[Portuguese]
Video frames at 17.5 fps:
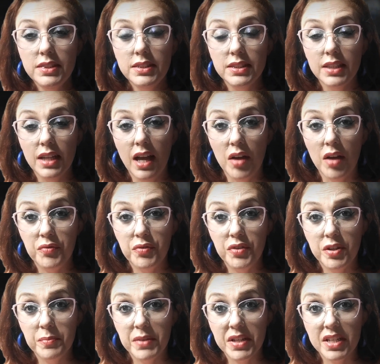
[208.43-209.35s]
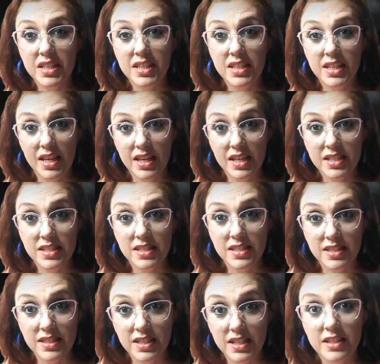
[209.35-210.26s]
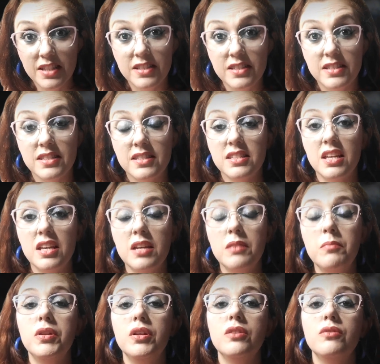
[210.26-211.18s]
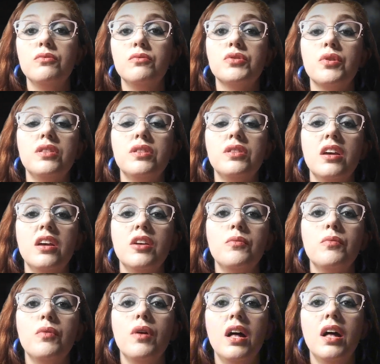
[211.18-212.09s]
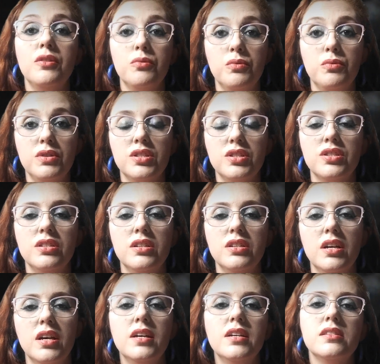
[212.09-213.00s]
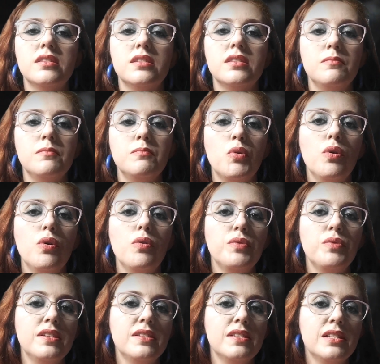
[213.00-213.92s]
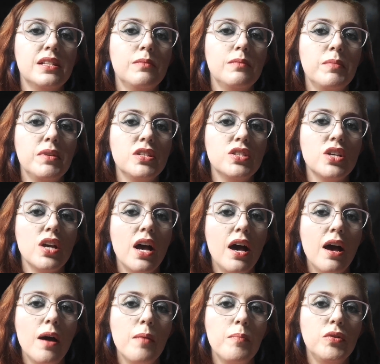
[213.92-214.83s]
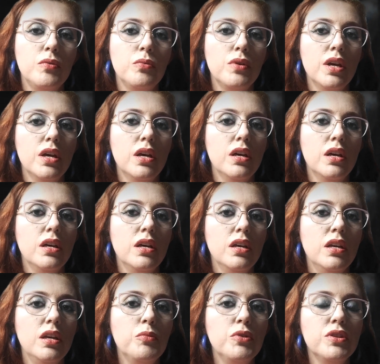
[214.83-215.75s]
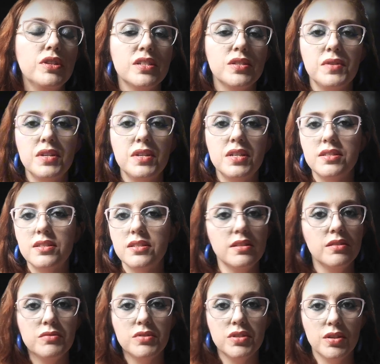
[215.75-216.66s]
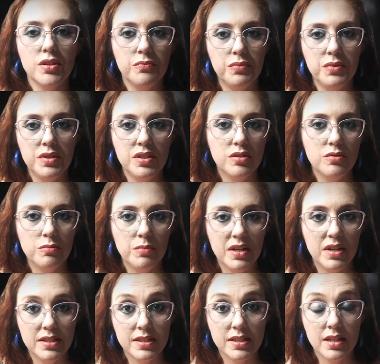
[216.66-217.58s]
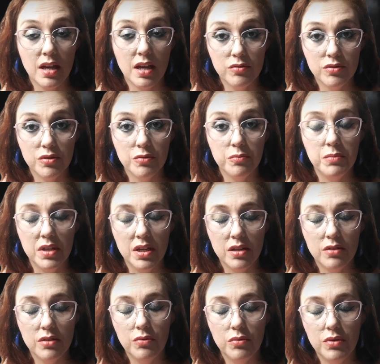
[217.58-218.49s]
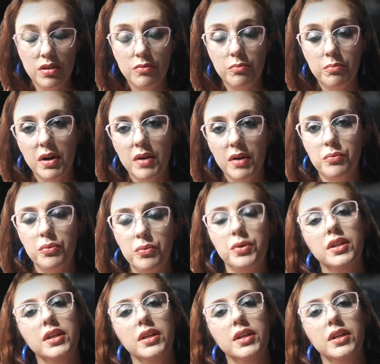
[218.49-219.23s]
afirma que esses seres sempre nos rodeiam à noite, se movem extremamente rápido e muitas vezes não são vistos, mas causam medo e um pavor